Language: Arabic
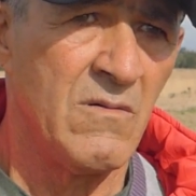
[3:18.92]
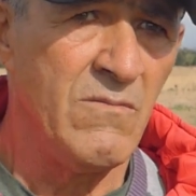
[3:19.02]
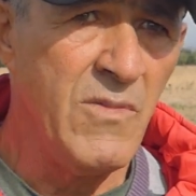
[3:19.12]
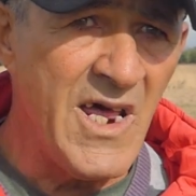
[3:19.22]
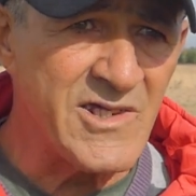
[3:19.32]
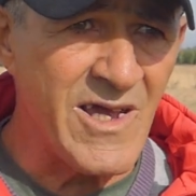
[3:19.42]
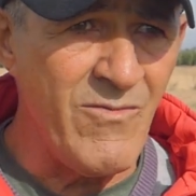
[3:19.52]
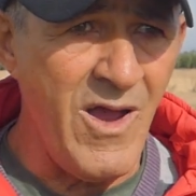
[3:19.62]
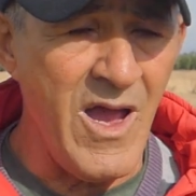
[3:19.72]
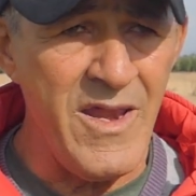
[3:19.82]
برشا
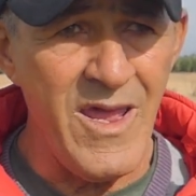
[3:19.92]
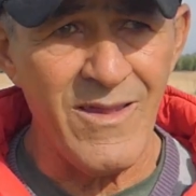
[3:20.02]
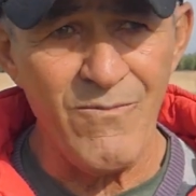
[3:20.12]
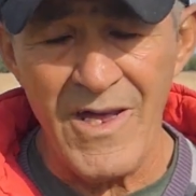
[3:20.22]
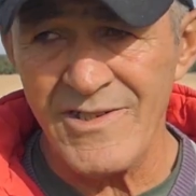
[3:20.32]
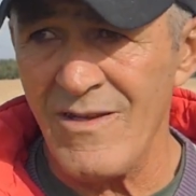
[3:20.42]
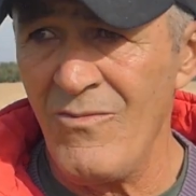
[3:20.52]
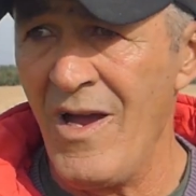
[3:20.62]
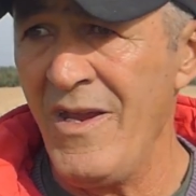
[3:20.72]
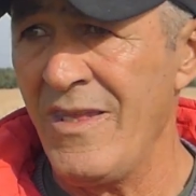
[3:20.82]
معاناة برشا
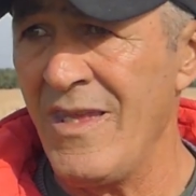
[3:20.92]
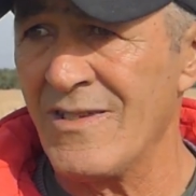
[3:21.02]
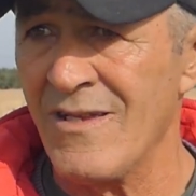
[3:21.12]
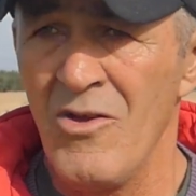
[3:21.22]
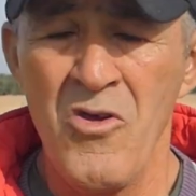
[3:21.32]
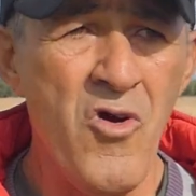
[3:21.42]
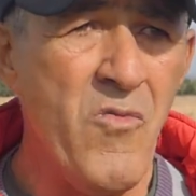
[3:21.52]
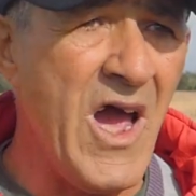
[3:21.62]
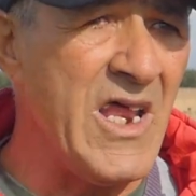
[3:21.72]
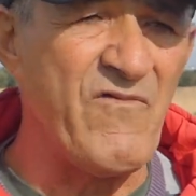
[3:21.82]
معاناة ياسر
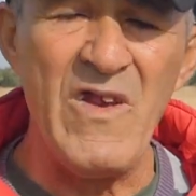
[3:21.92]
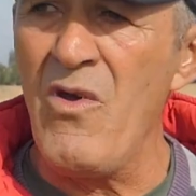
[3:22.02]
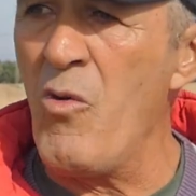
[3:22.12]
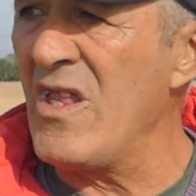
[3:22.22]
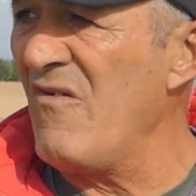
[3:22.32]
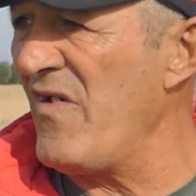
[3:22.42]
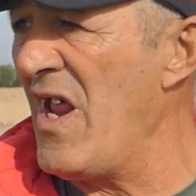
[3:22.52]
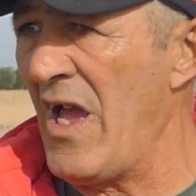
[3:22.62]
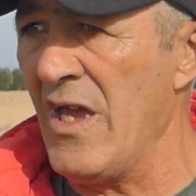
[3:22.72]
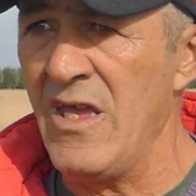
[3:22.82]
ومعانيات في المواد
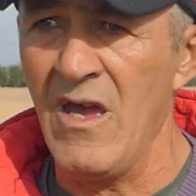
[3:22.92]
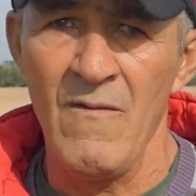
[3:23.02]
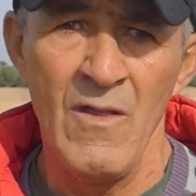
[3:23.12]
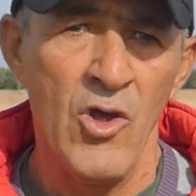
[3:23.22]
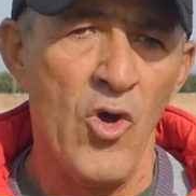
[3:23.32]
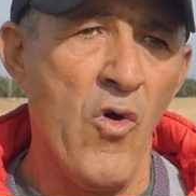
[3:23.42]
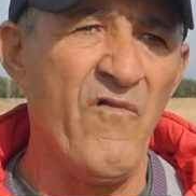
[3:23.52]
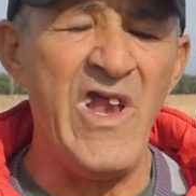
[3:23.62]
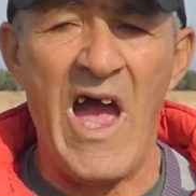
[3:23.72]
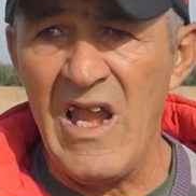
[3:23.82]
الفلاحية
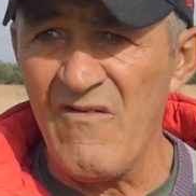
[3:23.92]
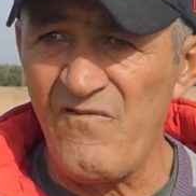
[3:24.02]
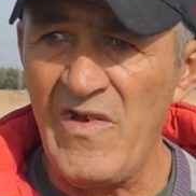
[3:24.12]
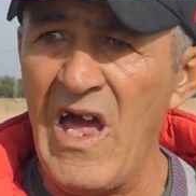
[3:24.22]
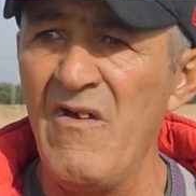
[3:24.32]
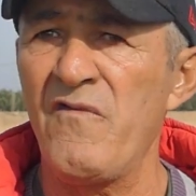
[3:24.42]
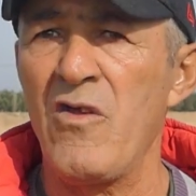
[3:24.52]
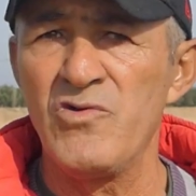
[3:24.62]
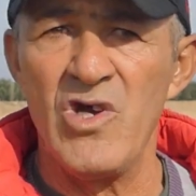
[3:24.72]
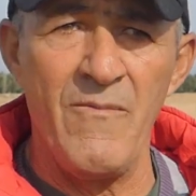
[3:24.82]
وفي العلف العلف
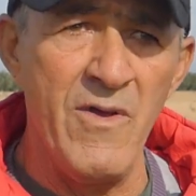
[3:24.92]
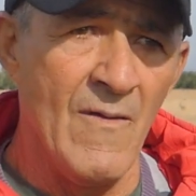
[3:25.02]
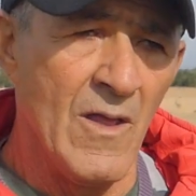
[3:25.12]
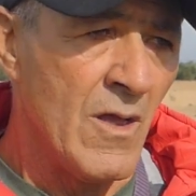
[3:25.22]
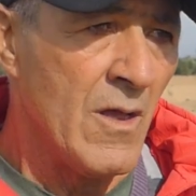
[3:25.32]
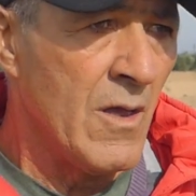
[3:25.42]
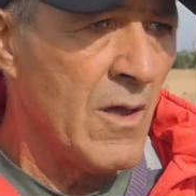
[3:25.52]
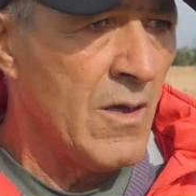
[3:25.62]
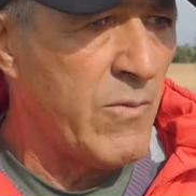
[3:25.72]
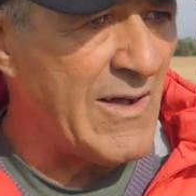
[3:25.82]
تو ربي
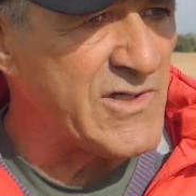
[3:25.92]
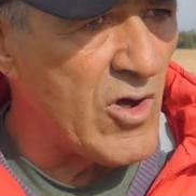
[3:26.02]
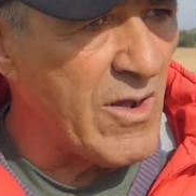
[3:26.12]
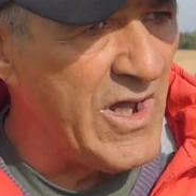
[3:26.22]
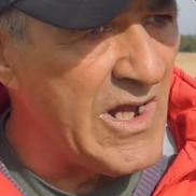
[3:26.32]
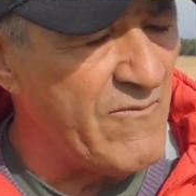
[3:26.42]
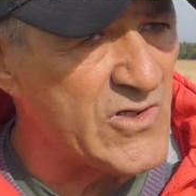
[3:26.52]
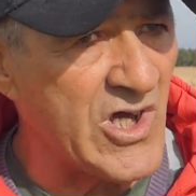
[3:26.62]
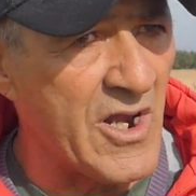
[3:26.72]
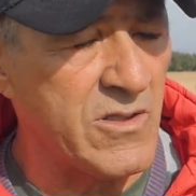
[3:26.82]
ب 45000
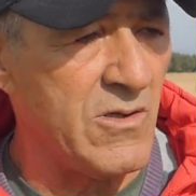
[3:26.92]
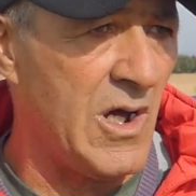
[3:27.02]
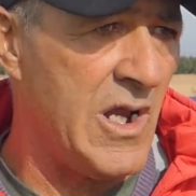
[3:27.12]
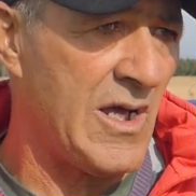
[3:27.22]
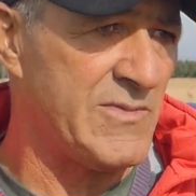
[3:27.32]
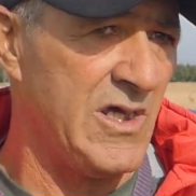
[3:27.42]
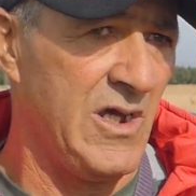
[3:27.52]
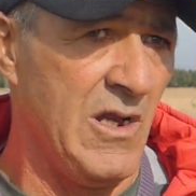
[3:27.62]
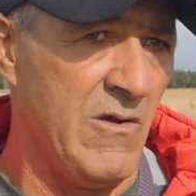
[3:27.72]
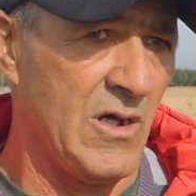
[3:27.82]
الف كارت النخاله 50
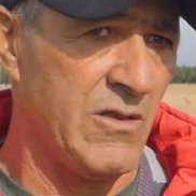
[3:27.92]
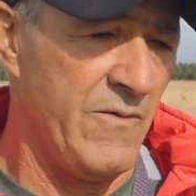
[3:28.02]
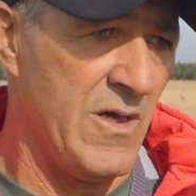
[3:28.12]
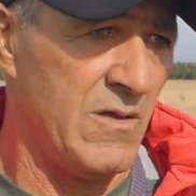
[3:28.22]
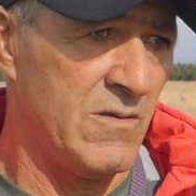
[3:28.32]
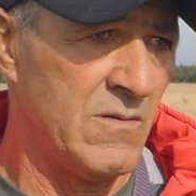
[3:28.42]
كيلو ياخذوا فيها